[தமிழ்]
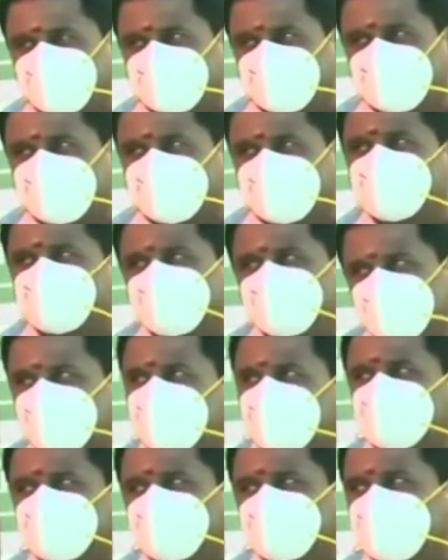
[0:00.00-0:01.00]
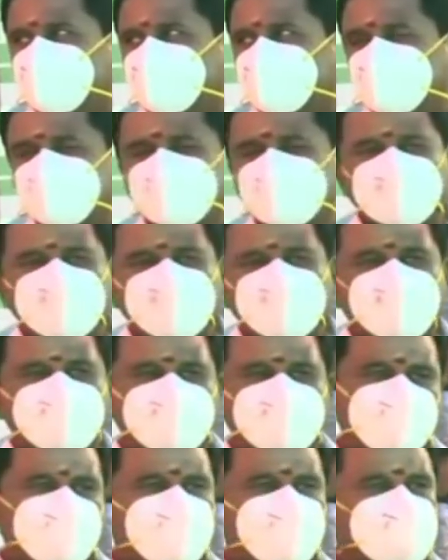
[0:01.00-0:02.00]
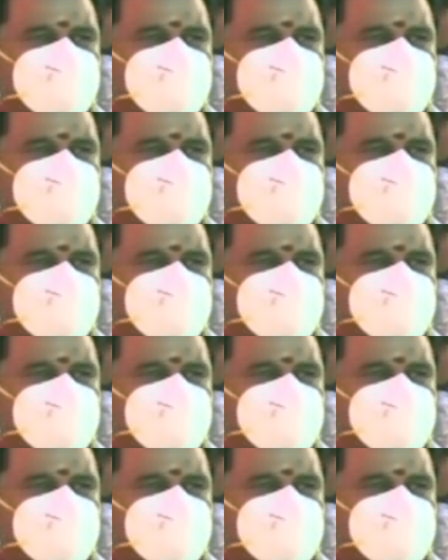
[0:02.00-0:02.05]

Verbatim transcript: திட்டம் செயல்படுத்துவதற்கு ஒரு மாதத்திற்கு